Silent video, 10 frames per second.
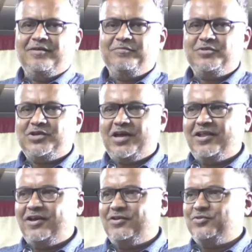
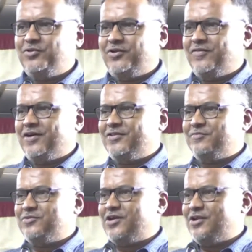मुशायरा जो रिवायती
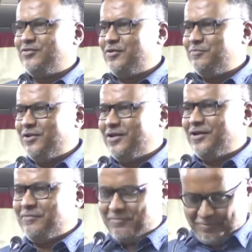मुशायरा तो हम बोले